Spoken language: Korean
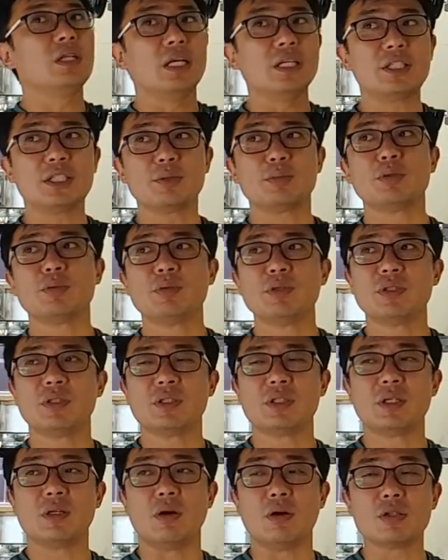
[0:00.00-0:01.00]
엣지
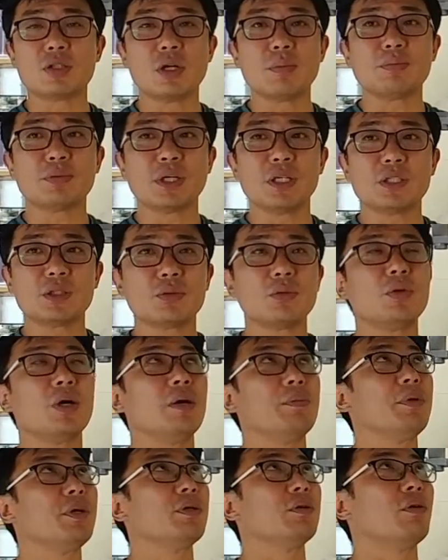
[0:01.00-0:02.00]
부분들을 어설프게
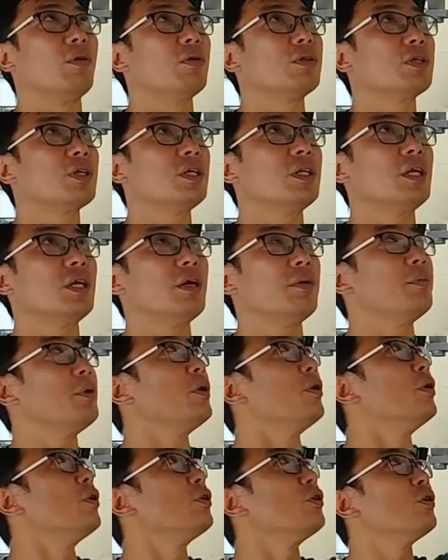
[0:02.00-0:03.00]
시공하면 어떻게
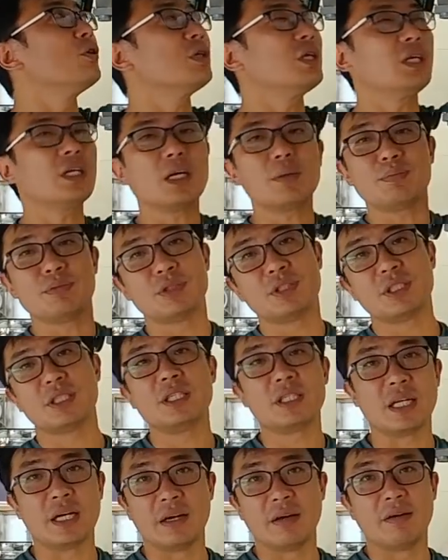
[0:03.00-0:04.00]
되냐면 여기가
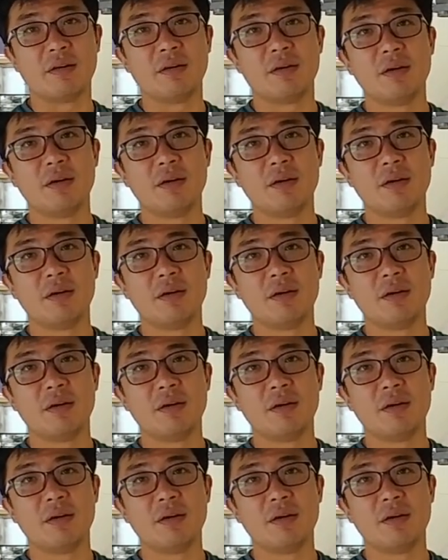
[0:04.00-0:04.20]
부식이 나요.